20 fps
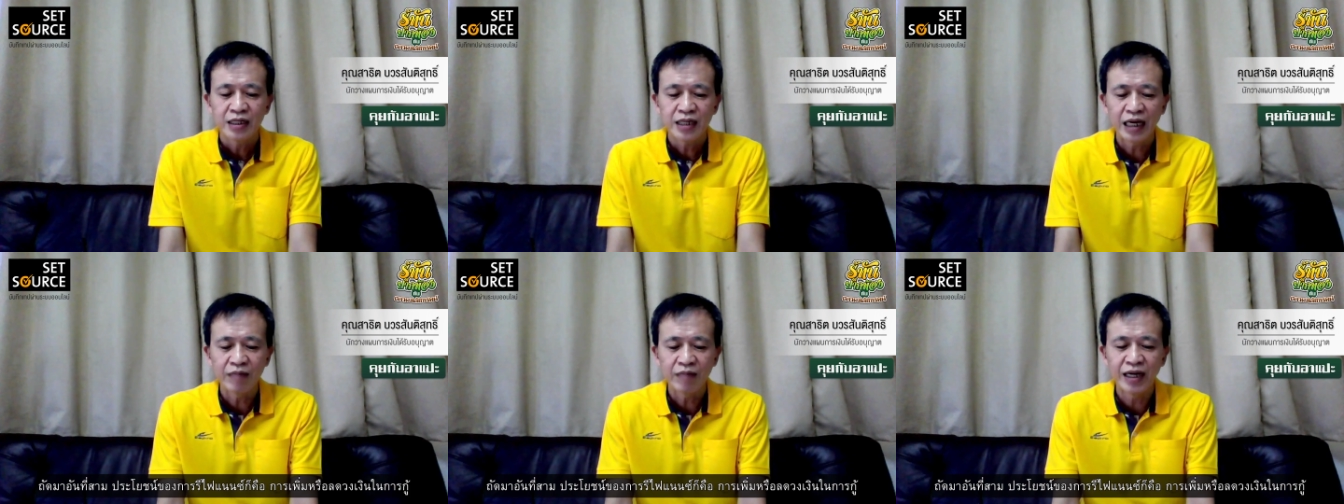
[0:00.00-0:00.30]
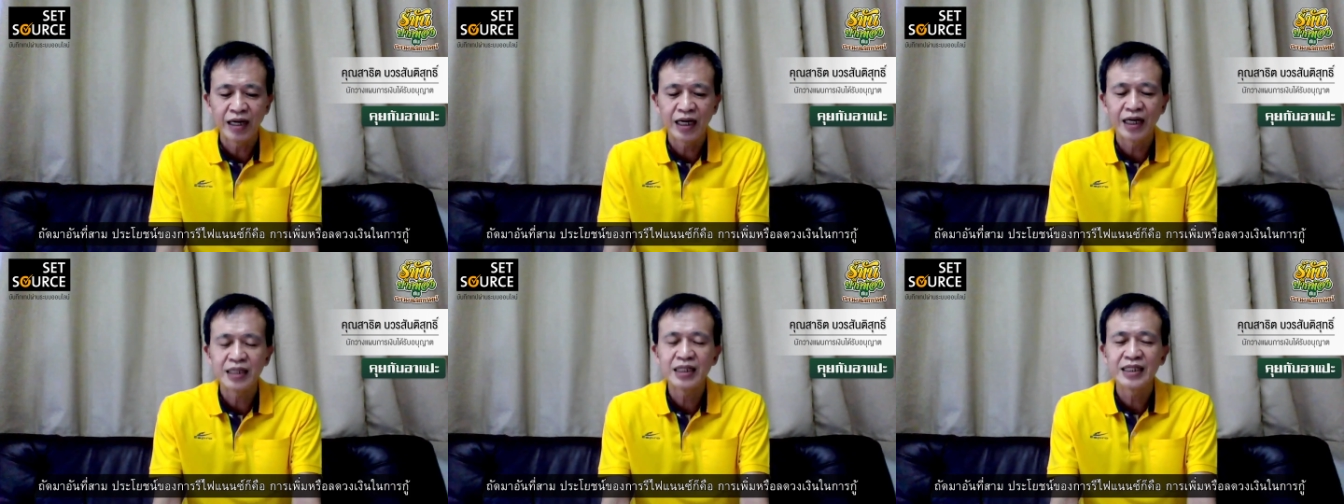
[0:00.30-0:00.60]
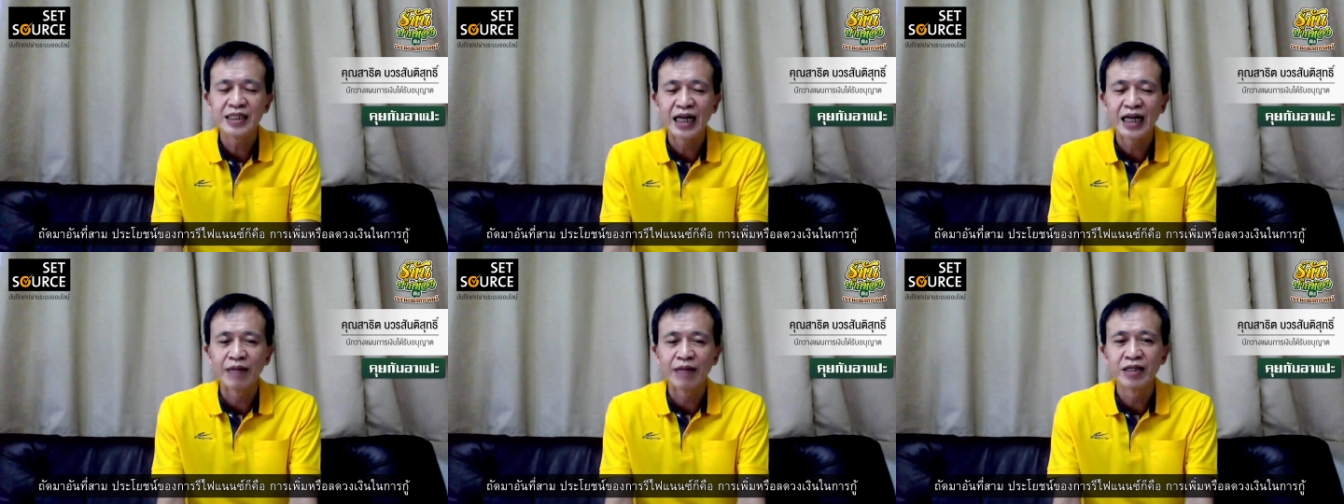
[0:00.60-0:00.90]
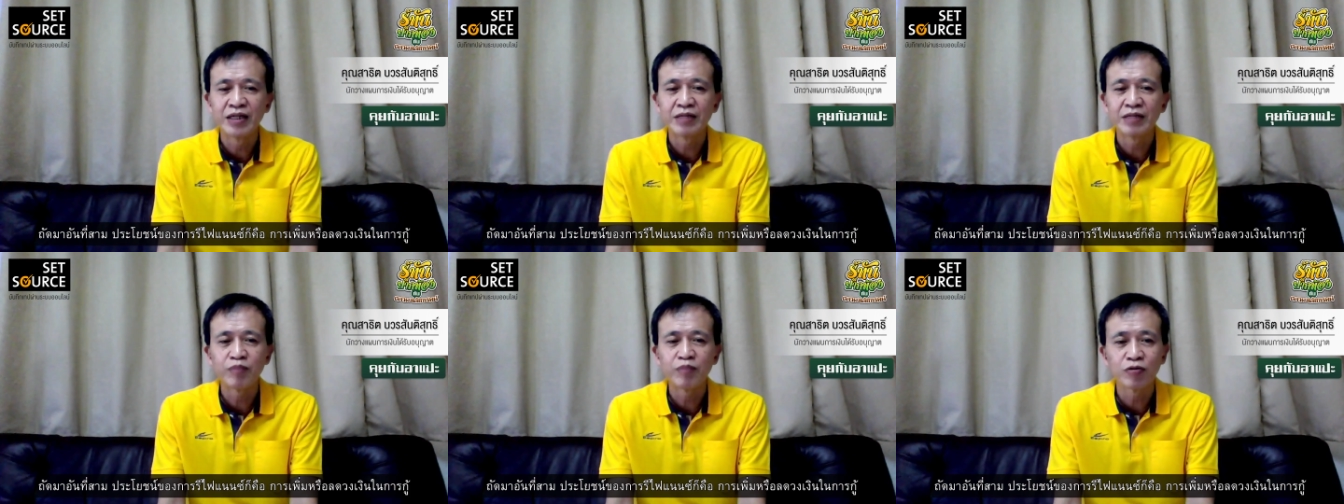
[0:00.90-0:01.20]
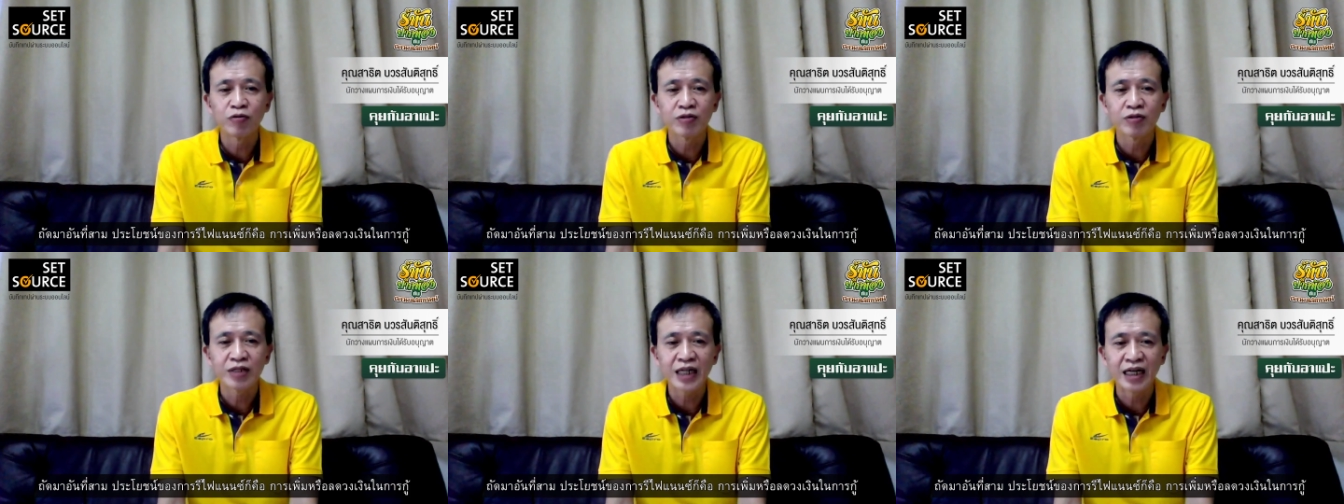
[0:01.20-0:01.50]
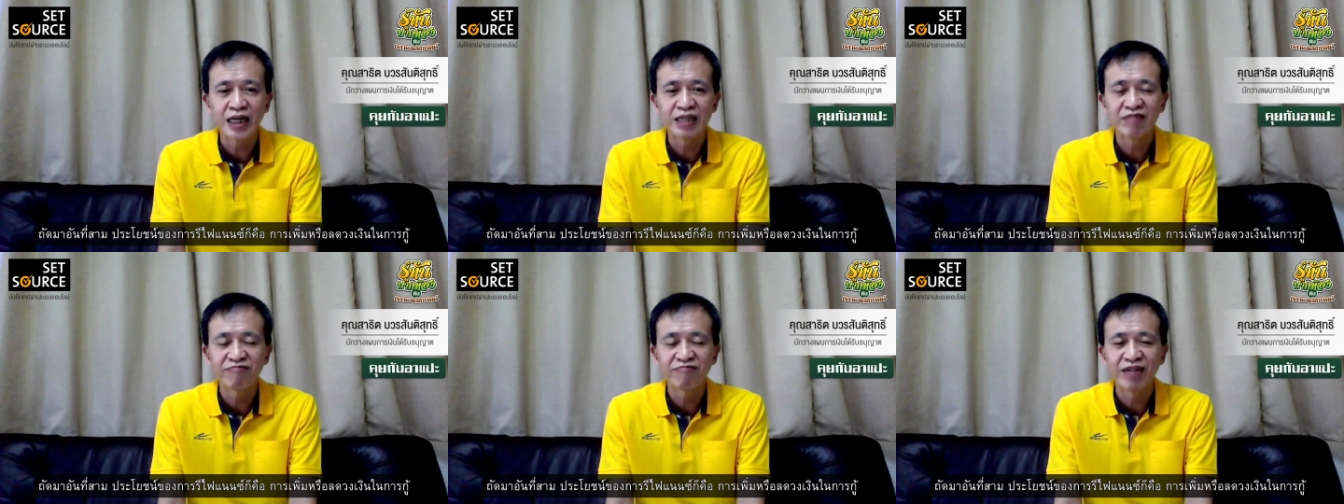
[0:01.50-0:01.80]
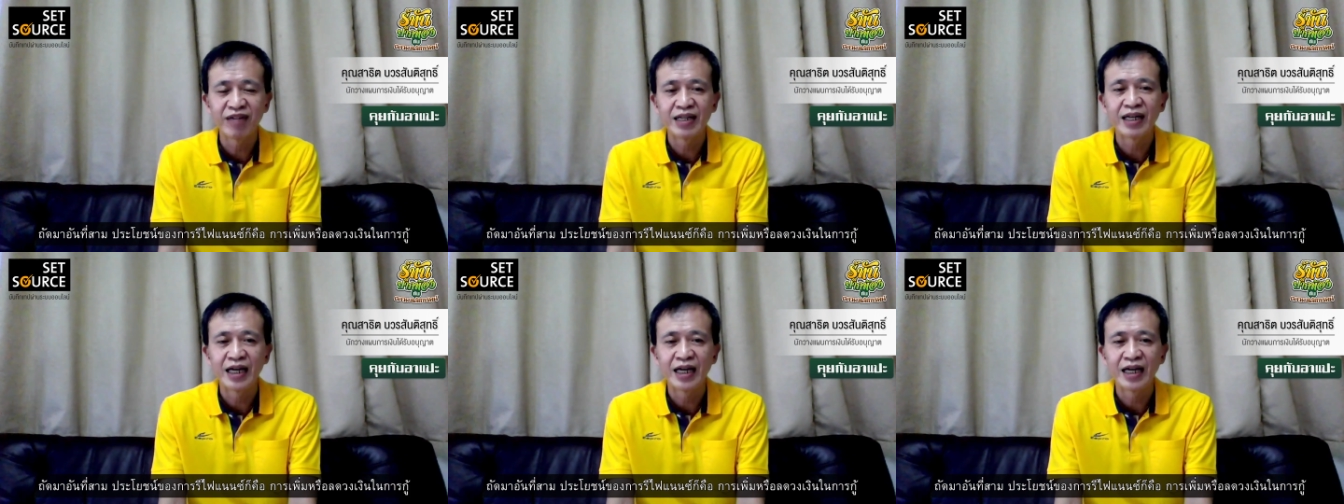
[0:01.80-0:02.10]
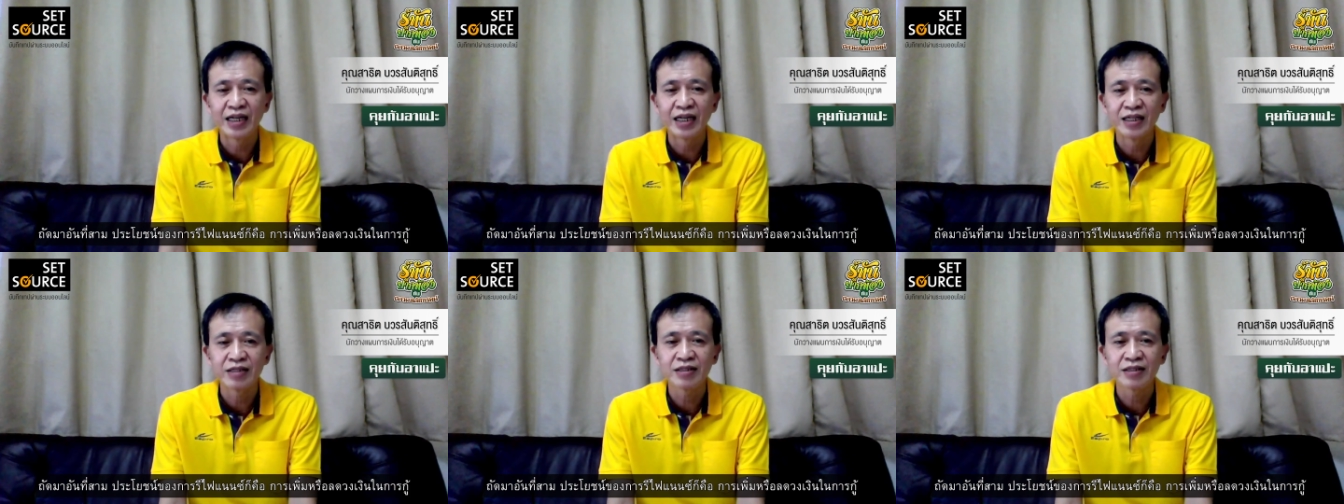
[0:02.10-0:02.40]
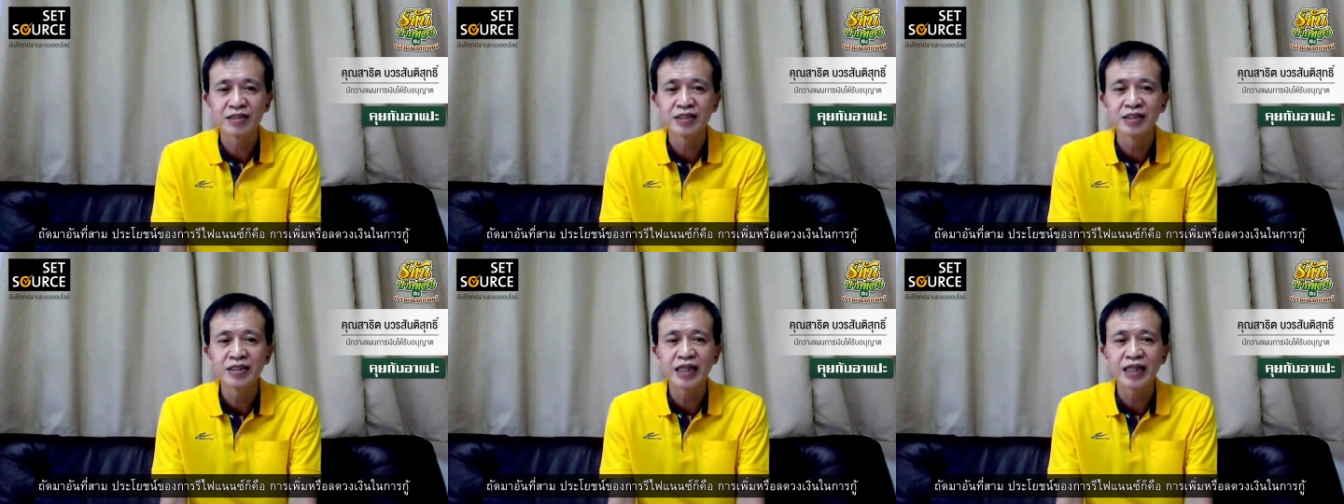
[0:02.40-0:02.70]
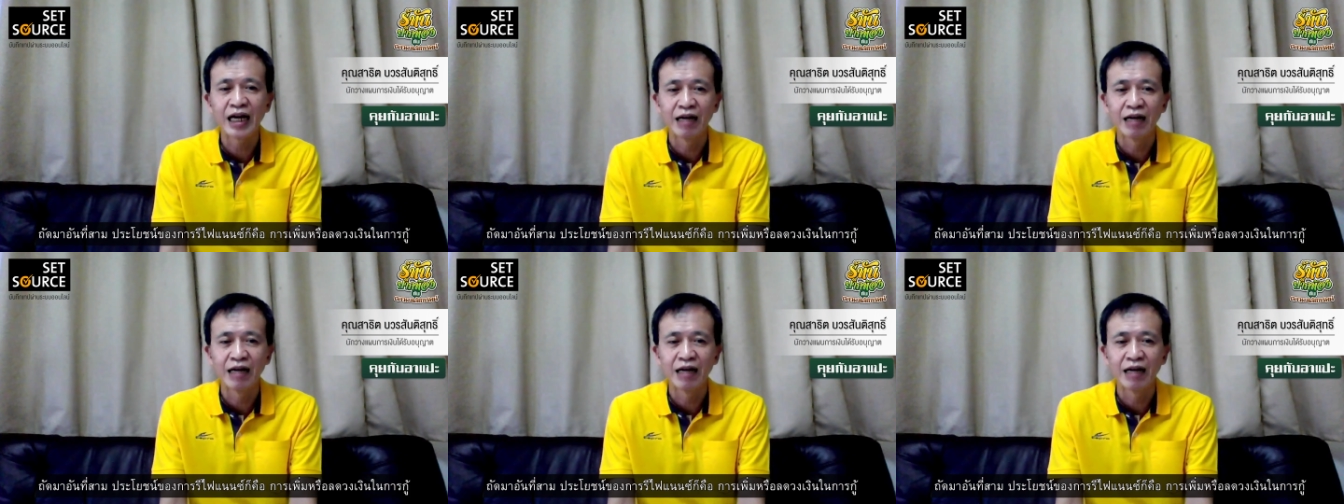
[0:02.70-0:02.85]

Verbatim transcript: ถัดมาที่3เลยประโยชน์การรีไฟแนนซ์เลยก็คือ